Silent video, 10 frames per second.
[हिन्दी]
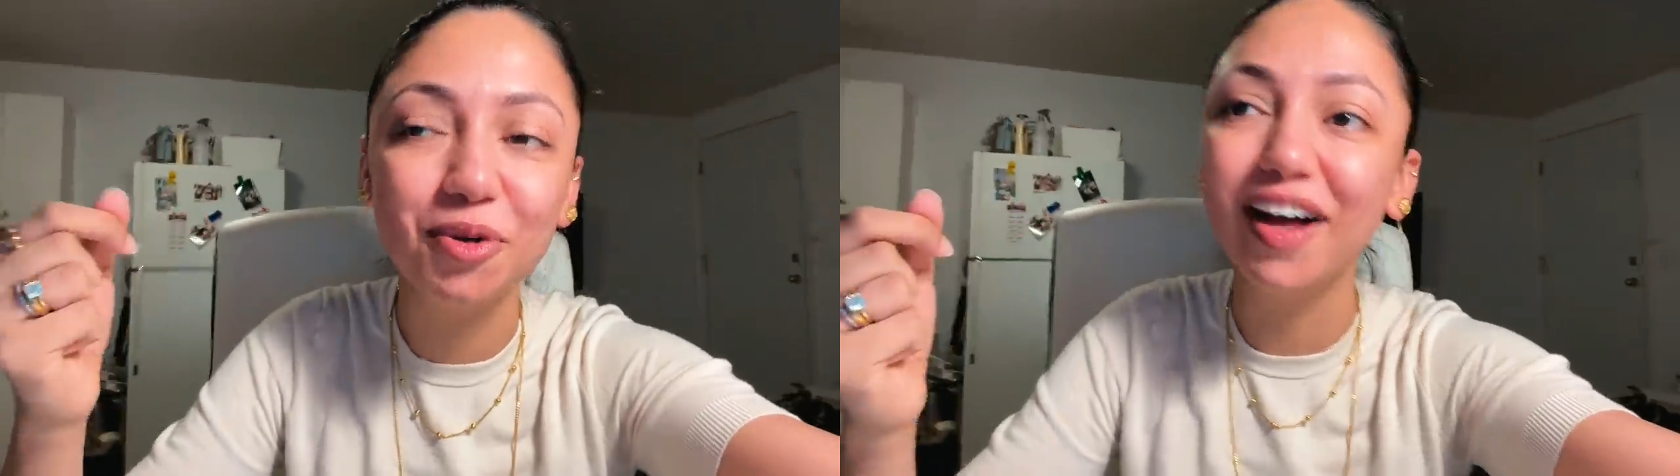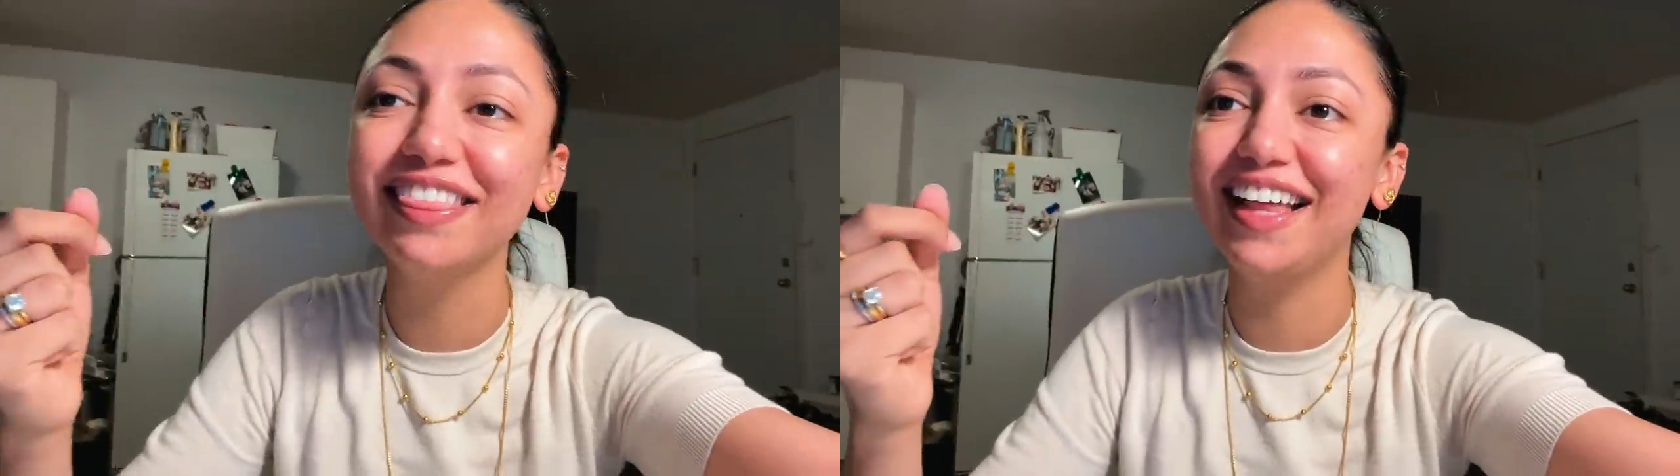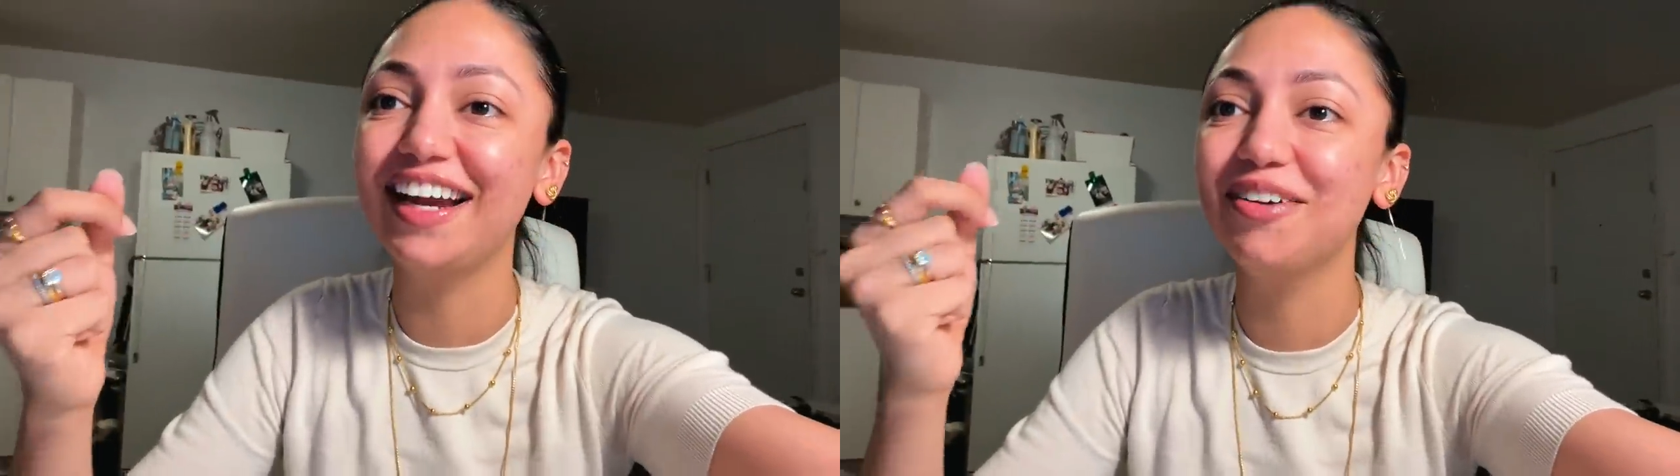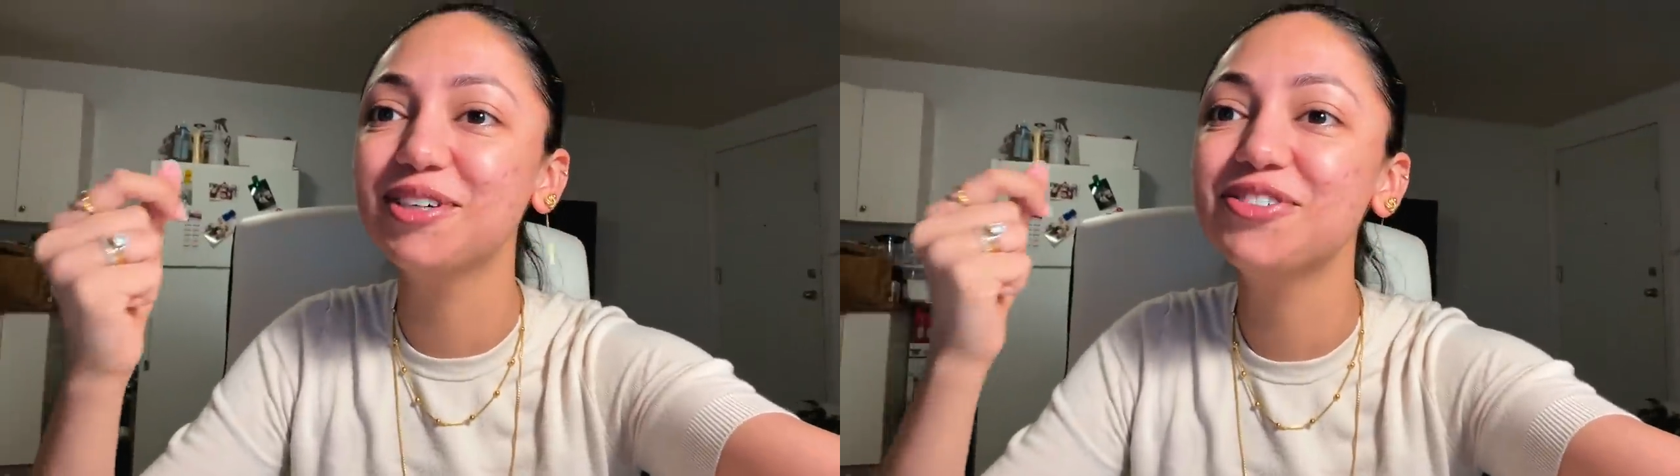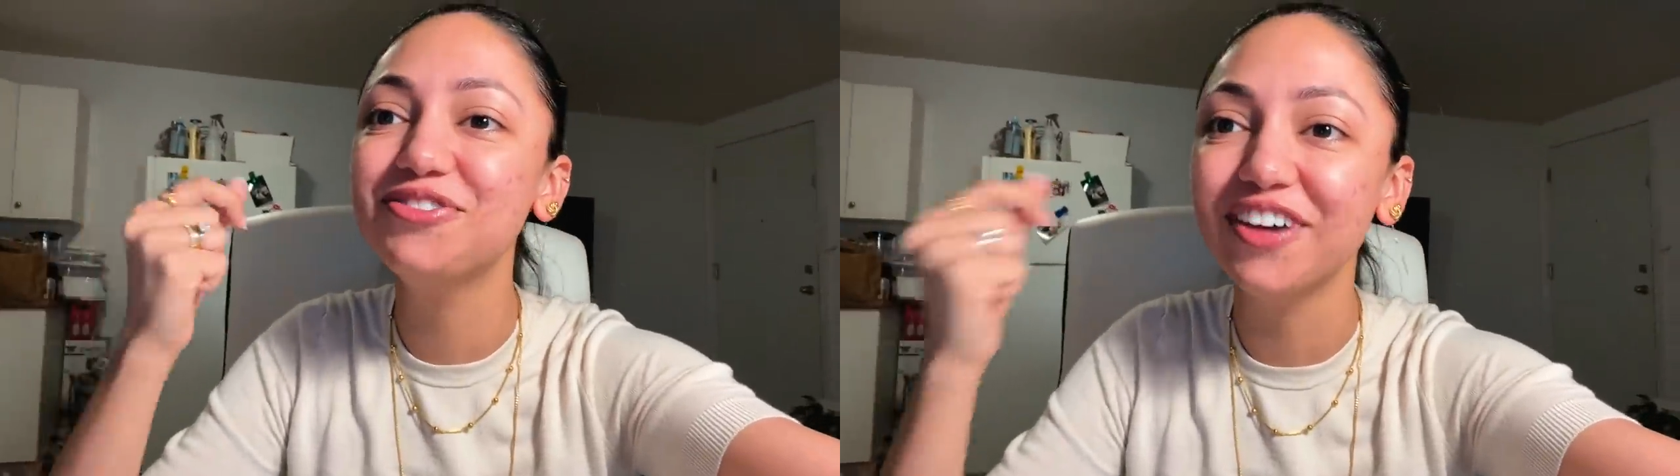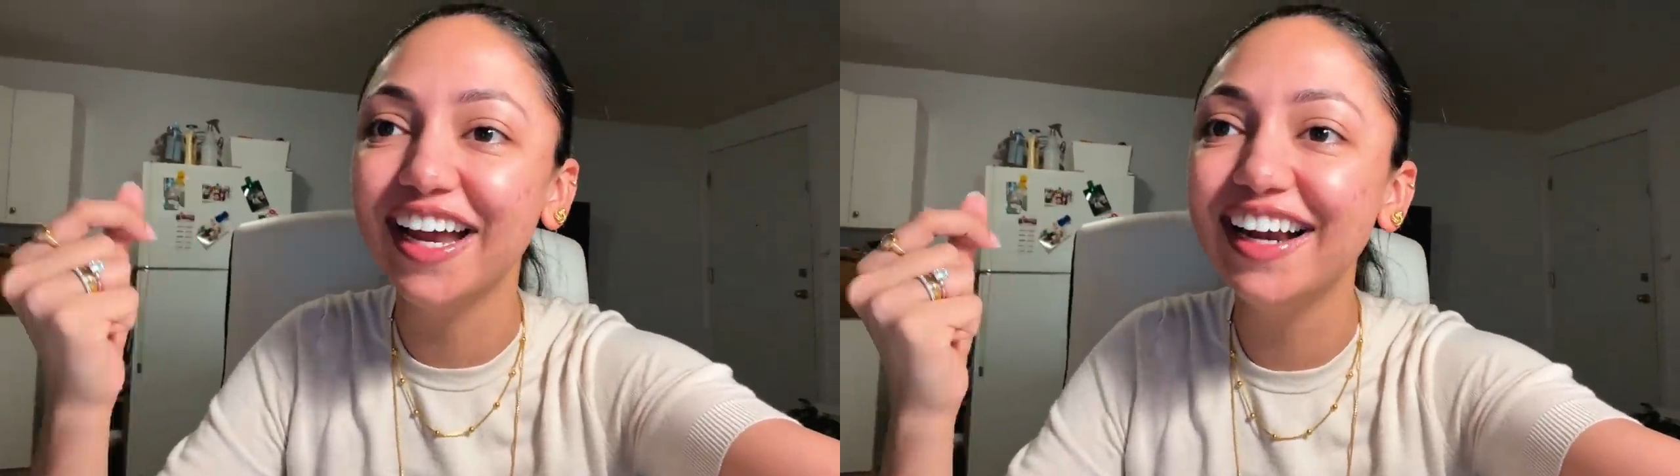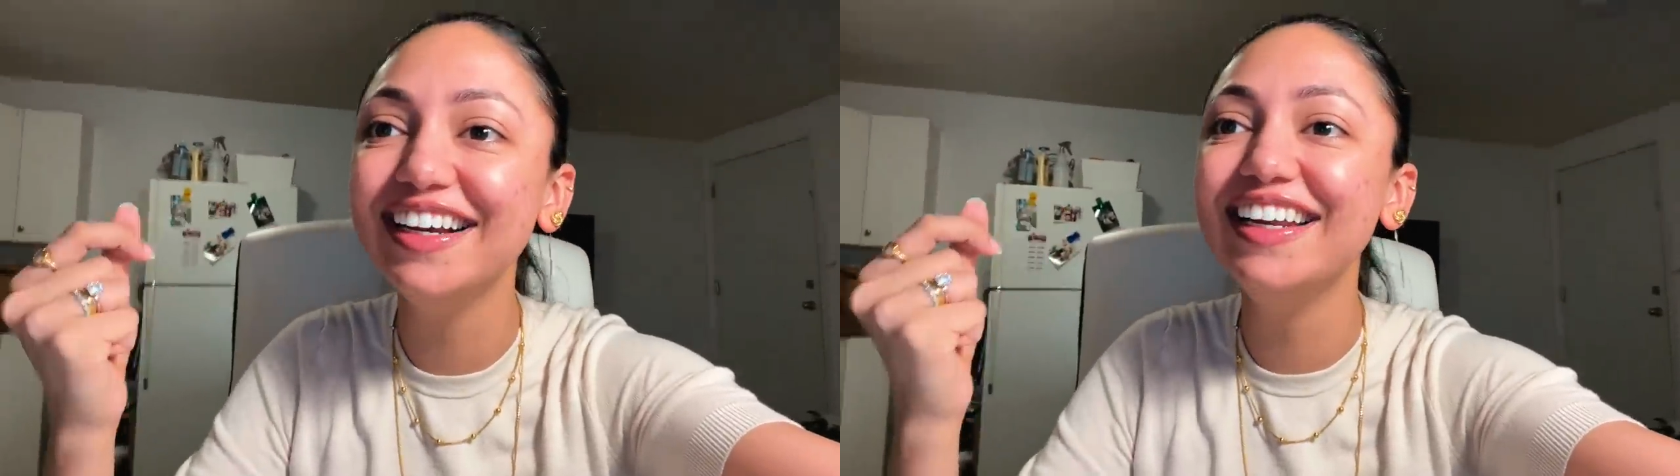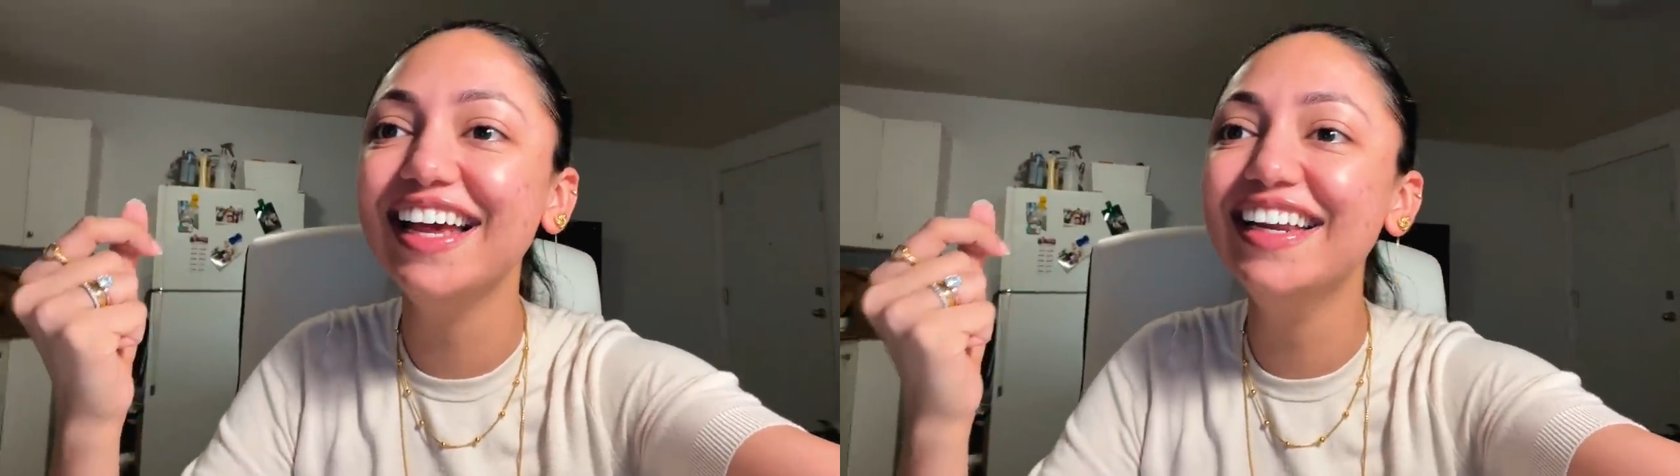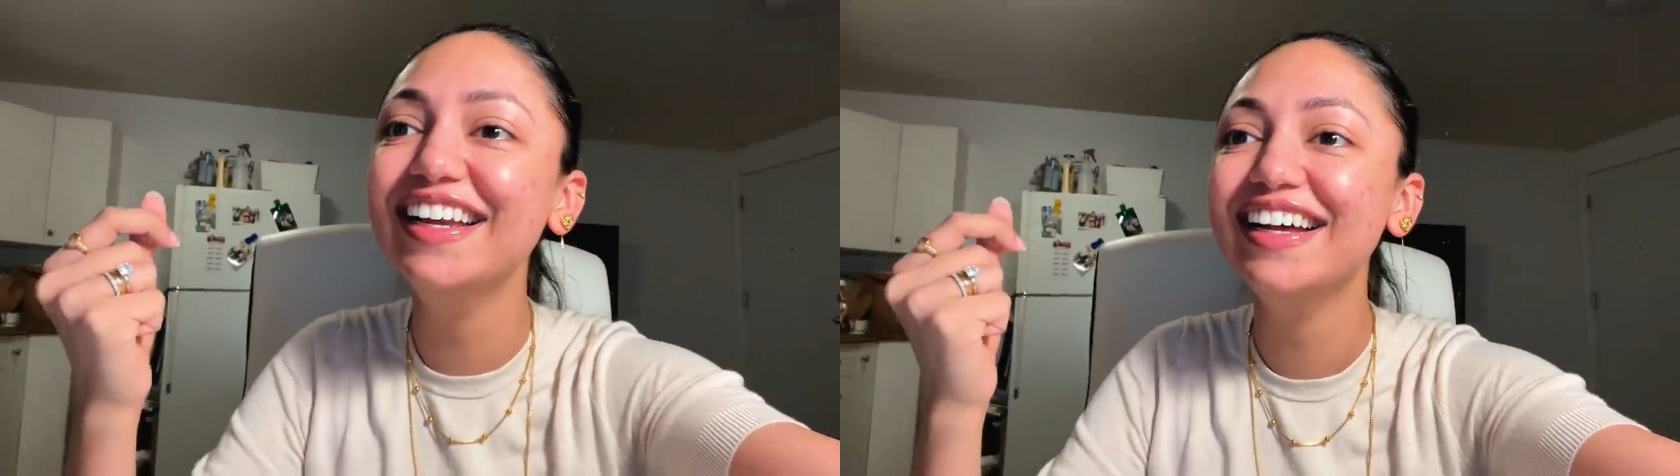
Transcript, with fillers: one that I was failed in